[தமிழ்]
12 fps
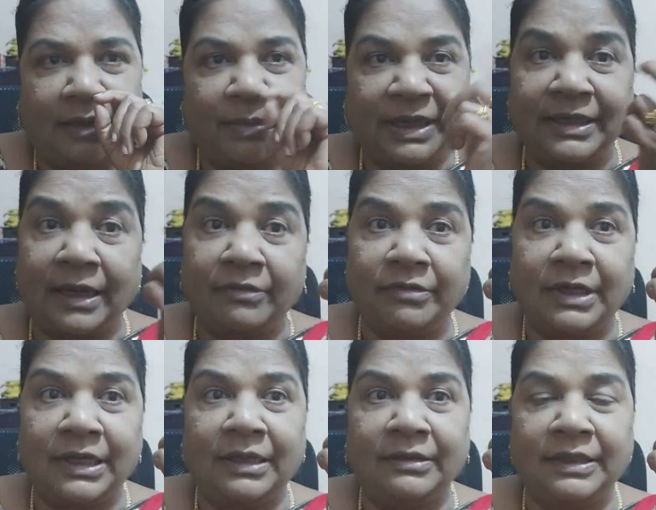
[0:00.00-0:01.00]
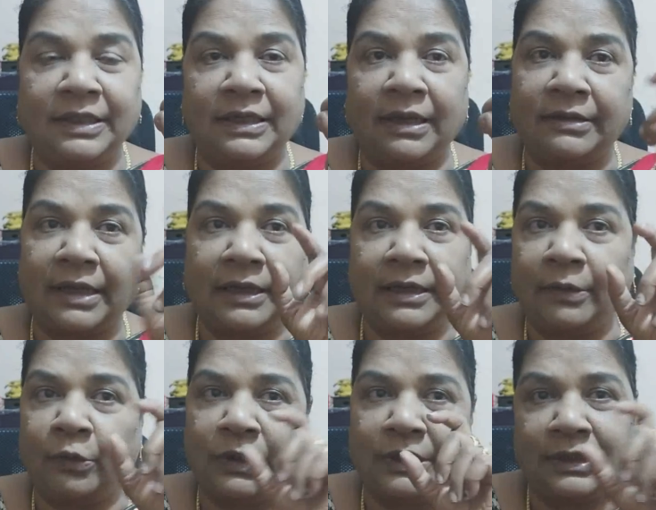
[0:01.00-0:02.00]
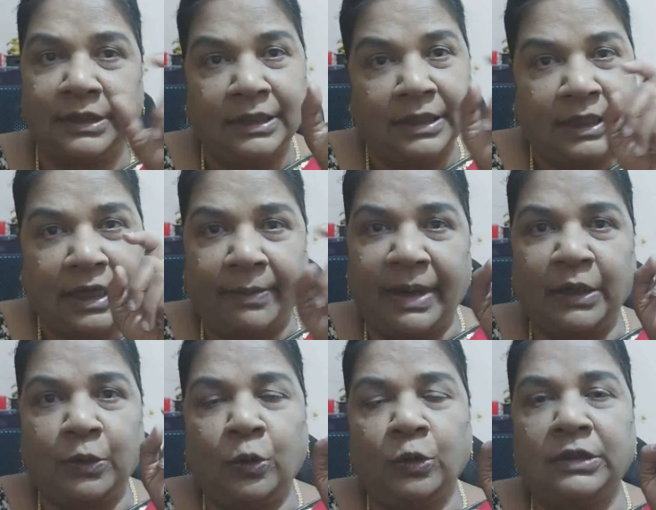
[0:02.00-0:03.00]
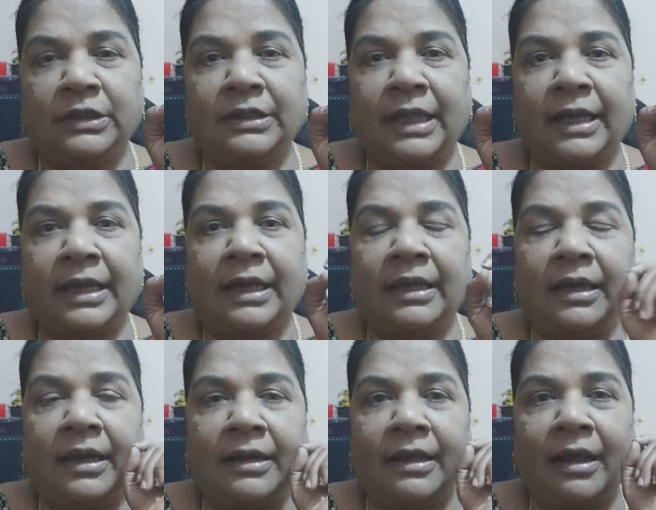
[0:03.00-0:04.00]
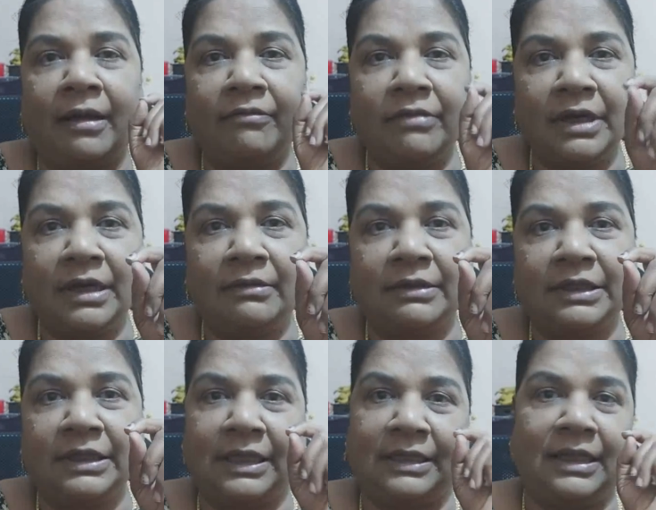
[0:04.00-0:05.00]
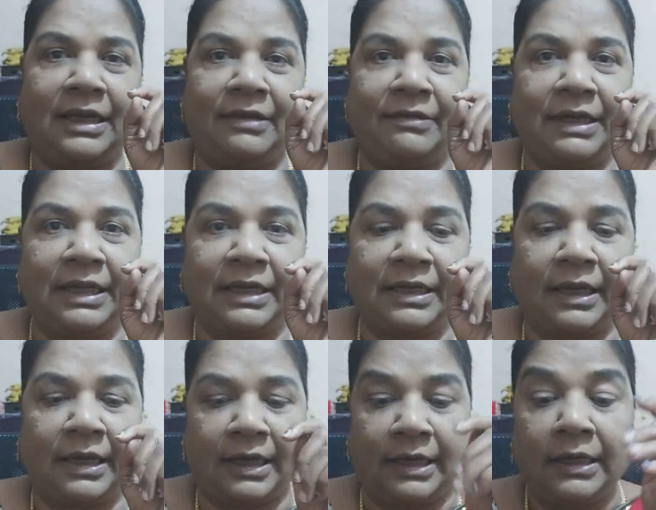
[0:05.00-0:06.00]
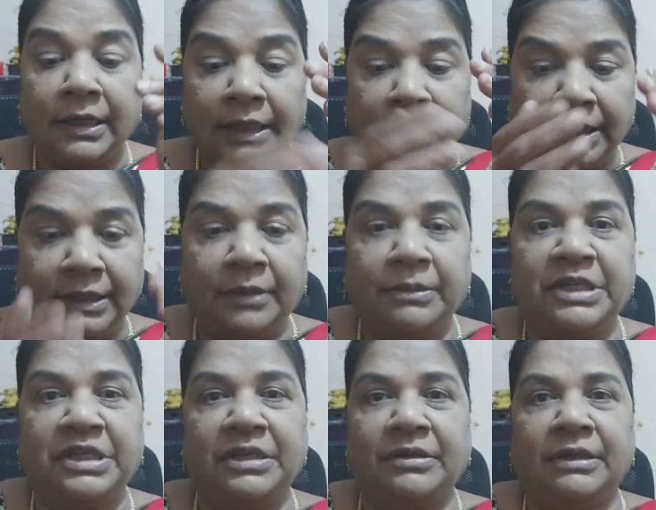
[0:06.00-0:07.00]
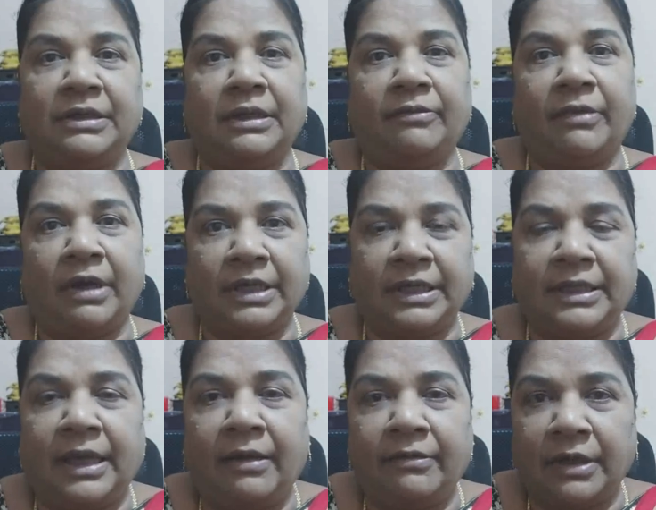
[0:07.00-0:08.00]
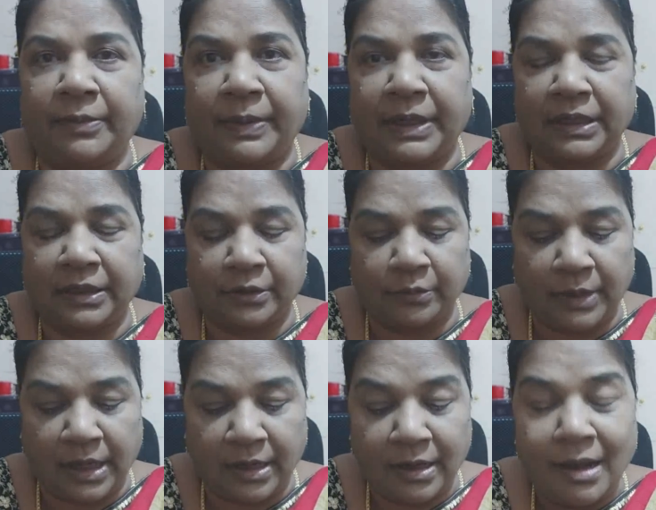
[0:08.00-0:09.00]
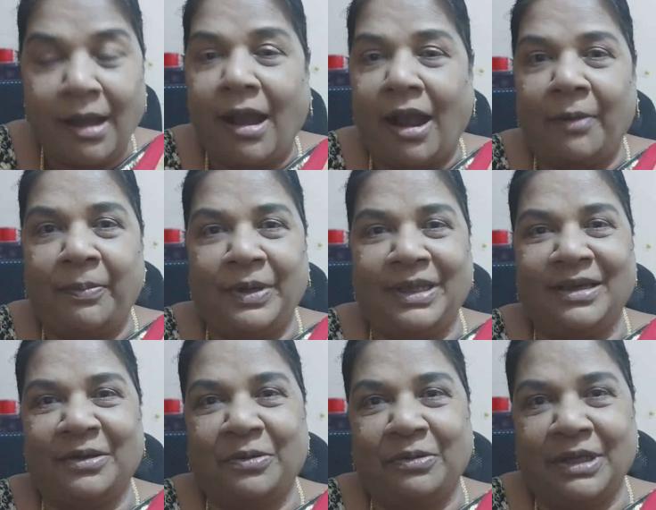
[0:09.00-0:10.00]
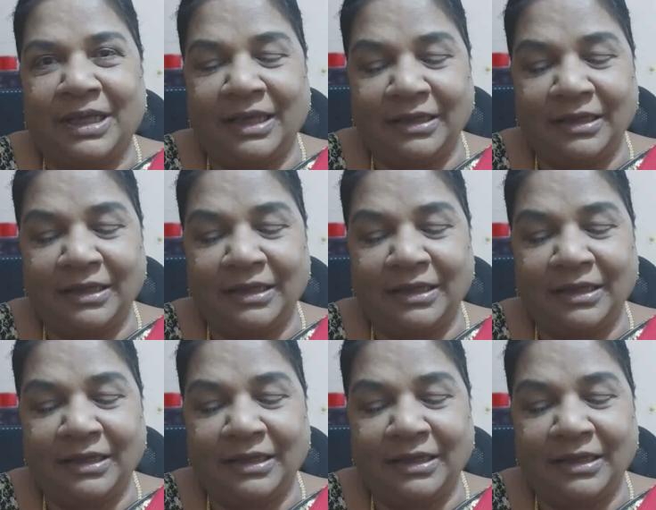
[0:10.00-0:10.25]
பட் அவங்க எந்த நல்ல ஒரு கமாண்ட் கொடுத்துருந்தாங்க ஆனால் அவங்க வந்து எந்த லெவலில் இருக்காங்க இந்த மிஷின் வாங்கி தான் அவங்க பிழைக்கணுமா அப்படிங்கக்கூடிய